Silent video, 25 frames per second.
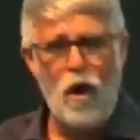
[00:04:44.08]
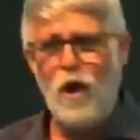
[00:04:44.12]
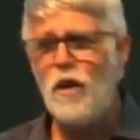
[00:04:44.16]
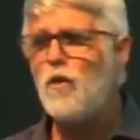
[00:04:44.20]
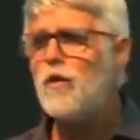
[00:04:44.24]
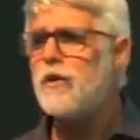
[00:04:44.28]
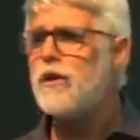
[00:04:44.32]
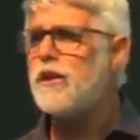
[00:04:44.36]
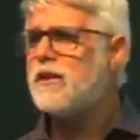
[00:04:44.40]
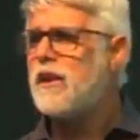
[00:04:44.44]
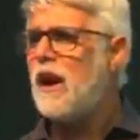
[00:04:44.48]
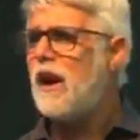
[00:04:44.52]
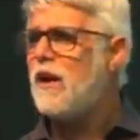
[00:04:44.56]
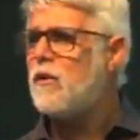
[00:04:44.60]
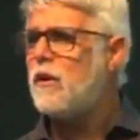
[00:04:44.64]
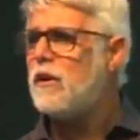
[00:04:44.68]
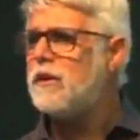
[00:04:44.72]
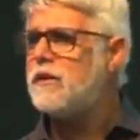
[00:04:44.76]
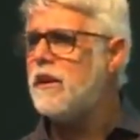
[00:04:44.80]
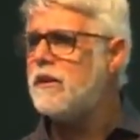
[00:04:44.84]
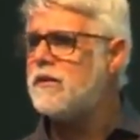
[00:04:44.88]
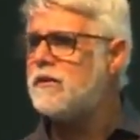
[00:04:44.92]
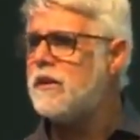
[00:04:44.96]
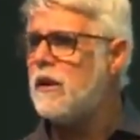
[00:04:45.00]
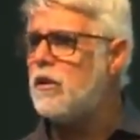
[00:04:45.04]
Olha o que está
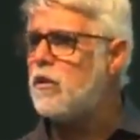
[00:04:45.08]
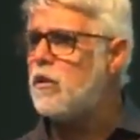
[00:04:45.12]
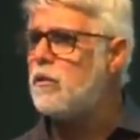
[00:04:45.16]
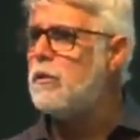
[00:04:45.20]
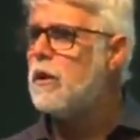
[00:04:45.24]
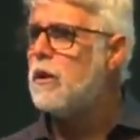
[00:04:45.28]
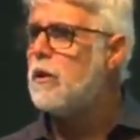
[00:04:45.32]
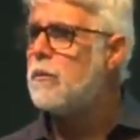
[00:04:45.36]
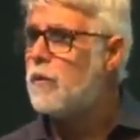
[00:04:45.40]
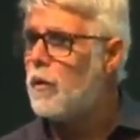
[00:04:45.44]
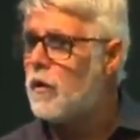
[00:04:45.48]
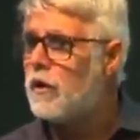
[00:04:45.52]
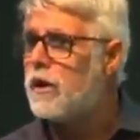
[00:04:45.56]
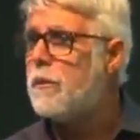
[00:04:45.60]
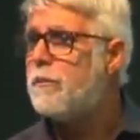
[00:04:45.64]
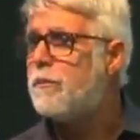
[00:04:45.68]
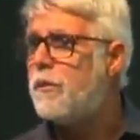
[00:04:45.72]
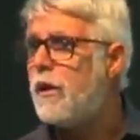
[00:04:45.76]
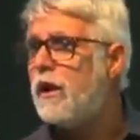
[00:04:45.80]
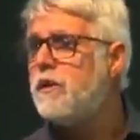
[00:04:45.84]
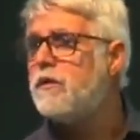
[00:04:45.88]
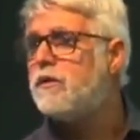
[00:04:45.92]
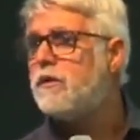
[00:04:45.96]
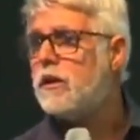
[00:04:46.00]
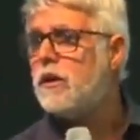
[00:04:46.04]
acontecendo comigo, porque
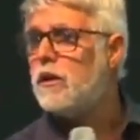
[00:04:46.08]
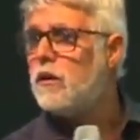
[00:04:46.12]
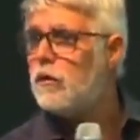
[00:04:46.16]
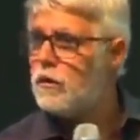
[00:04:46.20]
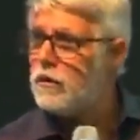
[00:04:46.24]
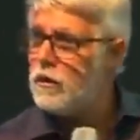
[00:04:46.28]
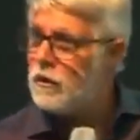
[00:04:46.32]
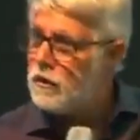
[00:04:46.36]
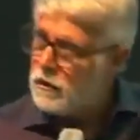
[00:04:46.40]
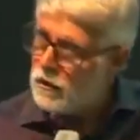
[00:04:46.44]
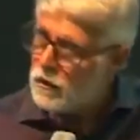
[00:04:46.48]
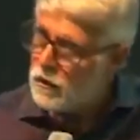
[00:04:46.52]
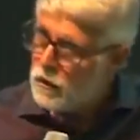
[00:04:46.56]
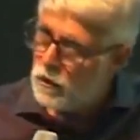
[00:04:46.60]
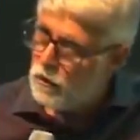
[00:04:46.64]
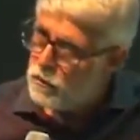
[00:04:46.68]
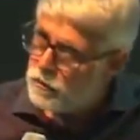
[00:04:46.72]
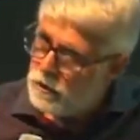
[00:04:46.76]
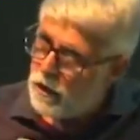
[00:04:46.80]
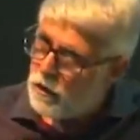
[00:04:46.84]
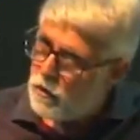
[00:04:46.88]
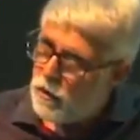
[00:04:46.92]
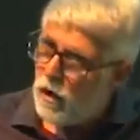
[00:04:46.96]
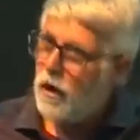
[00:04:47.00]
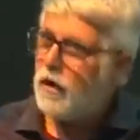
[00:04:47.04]
plantio,
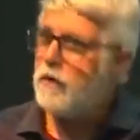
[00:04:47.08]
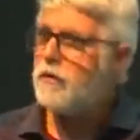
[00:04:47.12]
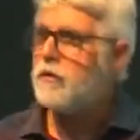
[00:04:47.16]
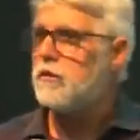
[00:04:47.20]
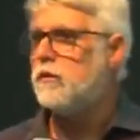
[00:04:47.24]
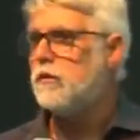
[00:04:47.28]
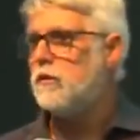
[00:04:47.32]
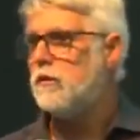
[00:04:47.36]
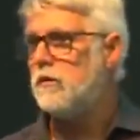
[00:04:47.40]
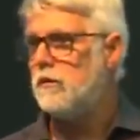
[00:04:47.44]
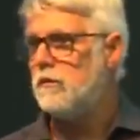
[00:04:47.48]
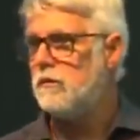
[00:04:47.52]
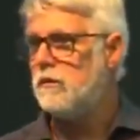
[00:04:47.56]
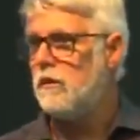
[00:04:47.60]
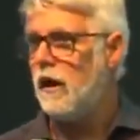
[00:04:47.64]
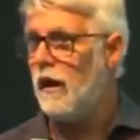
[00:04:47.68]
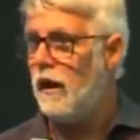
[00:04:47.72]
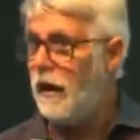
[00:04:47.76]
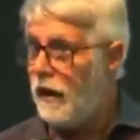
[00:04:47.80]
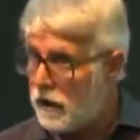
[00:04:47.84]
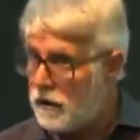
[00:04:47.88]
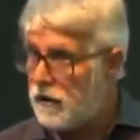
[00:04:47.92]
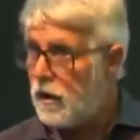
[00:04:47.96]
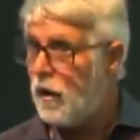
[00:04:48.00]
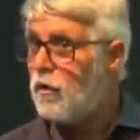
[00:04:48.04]
o negócio
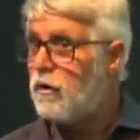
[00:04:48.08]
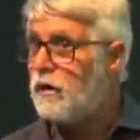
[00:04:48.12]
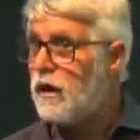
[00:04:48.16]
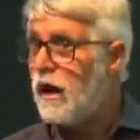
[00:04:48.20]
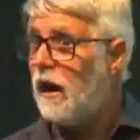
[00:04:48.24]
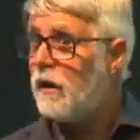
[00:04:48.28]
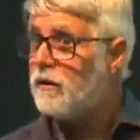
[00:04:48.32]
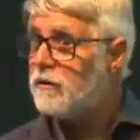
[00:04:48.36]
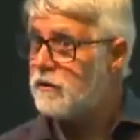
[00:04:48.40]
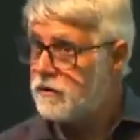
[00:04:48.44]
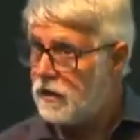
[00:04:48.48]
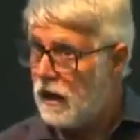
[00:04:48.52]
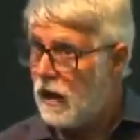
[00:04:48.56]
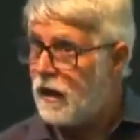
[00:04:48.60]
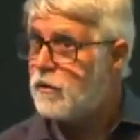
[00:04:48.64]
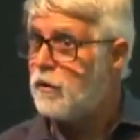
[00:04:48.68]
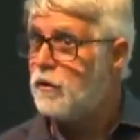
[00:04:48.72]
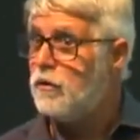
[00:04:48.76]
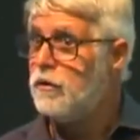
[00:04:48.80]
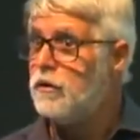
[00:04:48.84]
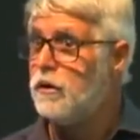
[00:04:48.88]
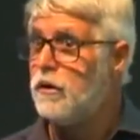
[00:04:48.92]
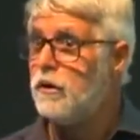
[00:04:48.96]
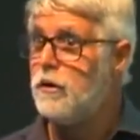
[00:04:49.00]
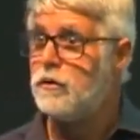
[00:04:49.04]
é recalcado,
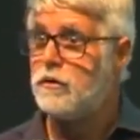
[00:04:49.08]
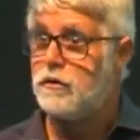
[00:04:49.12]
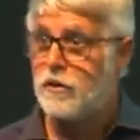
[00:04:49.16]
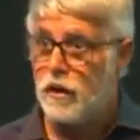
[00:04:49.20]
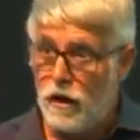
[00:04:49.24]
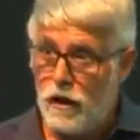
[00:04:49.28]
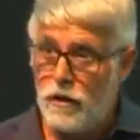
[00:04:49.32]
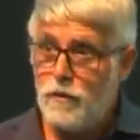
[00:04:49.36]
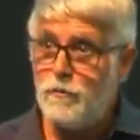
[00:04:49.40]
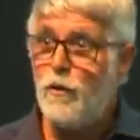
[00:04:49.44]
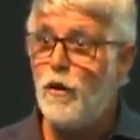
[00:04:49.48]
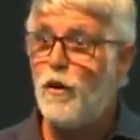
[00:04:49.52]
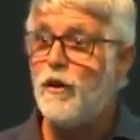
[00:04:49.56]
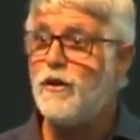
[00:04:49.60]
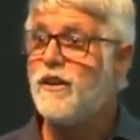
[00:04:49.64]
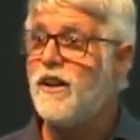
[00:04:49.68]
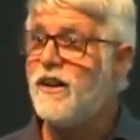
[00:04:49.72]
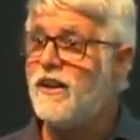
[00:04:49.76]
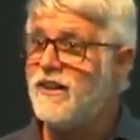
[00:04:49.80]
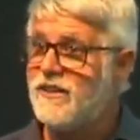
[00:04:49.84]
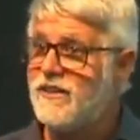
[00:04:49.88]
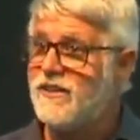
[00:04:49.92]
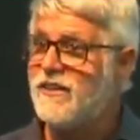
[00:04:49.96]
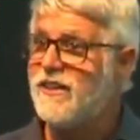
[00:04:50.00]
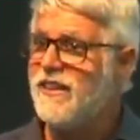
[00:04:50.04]
sacudido,
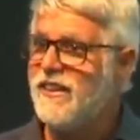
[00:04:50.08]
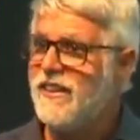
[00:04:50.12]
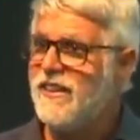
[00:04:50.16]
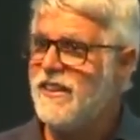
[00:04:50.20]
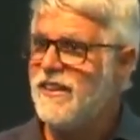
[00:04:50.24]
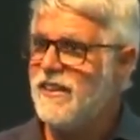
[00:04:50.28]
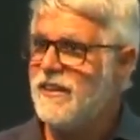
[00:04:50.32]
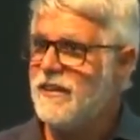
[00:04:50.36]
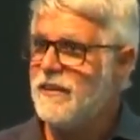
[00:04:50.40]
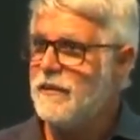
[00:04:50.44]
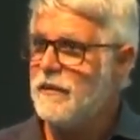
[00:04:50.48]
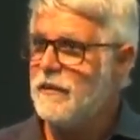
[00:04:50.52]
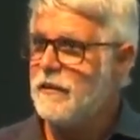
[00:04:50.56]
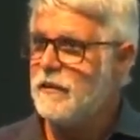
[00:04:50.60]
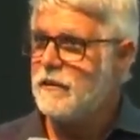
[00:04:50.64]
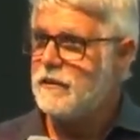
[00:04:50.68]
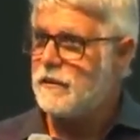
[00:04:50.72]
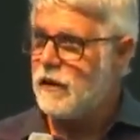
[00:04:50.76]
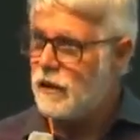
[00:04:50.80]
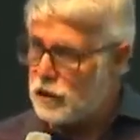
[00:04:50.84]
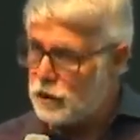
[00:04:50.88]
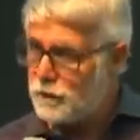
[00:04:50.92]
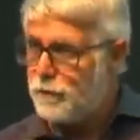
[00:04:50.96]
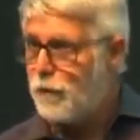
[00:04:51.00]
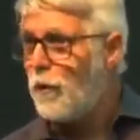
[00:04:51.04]
transbordante
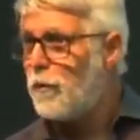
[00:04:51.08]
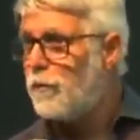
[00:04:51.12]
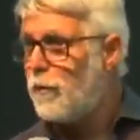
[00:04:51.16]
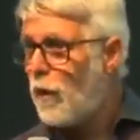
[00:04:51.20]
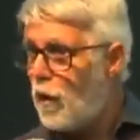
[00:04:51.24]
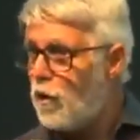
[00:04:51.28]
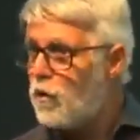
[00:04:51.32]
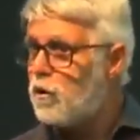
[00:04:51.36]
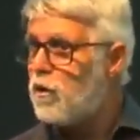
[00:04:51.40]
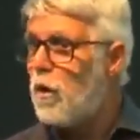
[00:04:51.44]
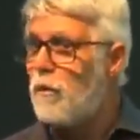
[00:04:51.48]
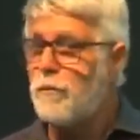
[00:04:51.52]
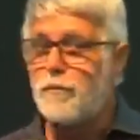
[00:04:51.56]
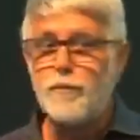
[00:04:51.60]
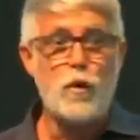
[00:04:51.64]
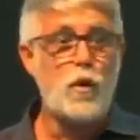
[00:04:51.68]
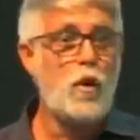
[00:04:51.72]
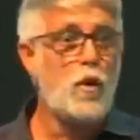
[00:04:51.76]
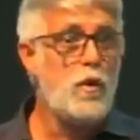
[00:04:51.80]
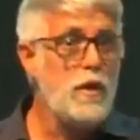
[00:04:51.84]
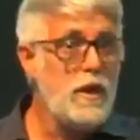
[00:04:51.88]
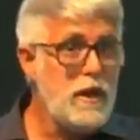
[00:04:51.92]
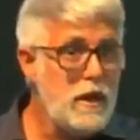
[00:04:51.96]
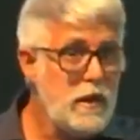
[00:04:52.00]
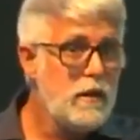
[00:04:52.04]
tanto por bom como
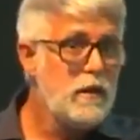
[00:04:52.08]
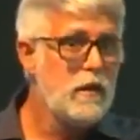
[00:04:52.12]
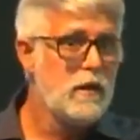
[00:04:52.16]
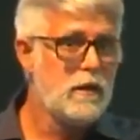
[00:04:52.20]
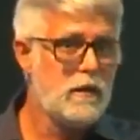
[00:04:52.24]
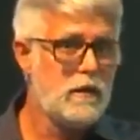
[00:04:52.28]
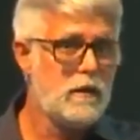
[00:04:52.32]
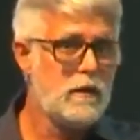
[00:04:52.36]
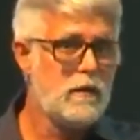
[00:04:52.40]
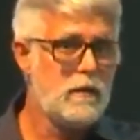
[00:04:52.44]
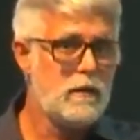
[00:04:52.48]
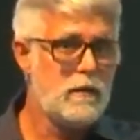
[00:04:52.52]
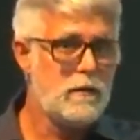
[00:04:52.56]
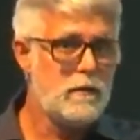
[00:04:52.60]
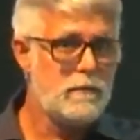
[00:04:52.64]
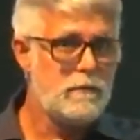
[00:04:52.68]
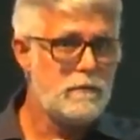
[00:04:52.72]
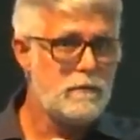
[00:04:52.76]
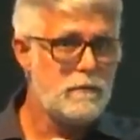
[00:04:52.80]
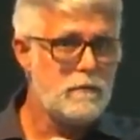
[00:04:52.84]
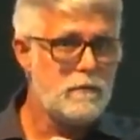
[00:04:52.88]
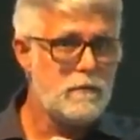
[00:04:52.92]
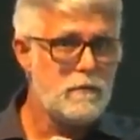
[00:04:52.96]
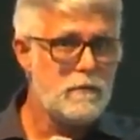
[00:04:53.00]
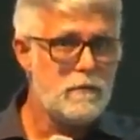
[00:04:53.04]
por ruim.
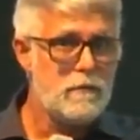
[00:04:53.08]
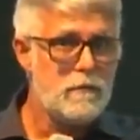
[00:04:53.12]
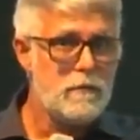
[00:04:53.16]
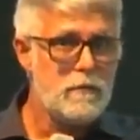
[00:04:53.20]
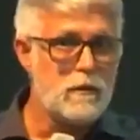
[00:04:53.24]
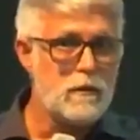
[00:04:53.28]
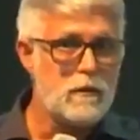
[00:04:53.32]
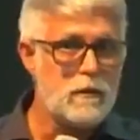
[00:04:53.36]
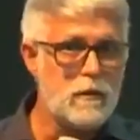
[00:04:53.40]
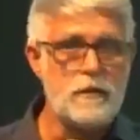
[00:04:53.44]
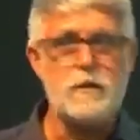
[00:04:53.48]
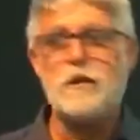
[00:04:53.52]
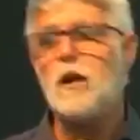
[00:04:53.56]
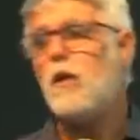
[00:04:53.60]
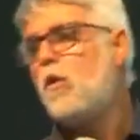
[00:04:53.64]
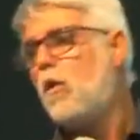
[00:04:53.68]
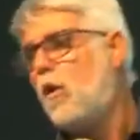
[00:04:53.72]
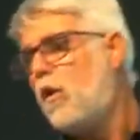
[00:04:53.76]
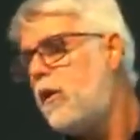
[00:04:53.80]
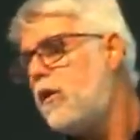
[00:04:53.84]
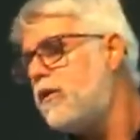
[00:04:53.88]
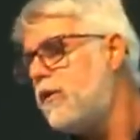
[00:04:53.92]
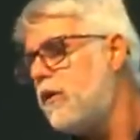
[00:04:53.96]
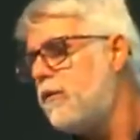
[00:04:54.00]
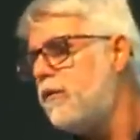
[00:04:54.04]
Então
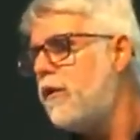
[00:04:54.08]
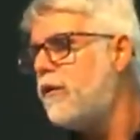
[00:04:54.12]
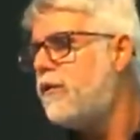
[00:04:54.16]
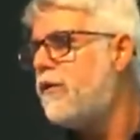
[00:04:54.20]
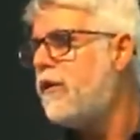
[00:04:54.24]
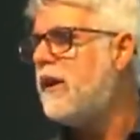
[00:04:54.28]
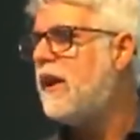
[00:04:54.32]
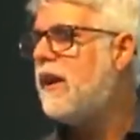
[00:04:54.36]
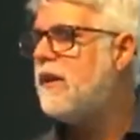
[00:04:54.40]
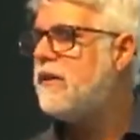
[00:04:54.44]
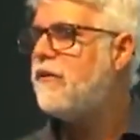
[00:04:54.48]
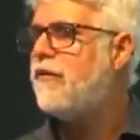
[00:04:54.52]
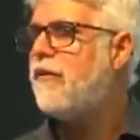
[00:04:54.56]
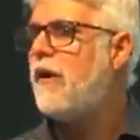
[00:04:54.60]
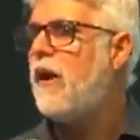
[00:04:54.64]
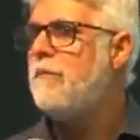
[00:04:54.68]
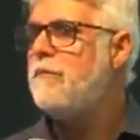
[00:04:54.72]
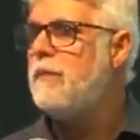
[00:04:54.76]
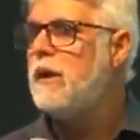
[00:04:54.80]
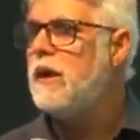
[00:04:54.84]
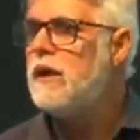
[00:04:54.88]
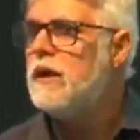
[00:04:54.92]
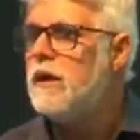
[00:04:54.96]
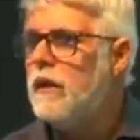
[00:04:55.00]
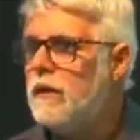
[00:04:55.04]
hoje eu vou falar de
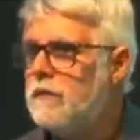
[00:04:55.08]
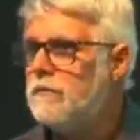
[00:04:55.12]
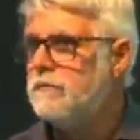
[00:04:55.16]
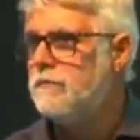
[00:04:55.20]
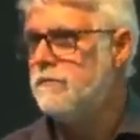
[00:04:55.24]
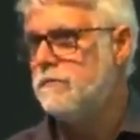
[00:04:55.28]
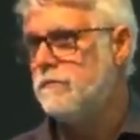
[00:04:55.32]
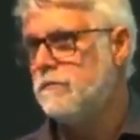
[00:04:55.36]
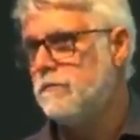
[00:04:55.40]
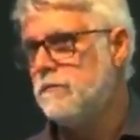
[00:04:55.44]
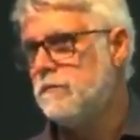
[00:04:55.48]
família,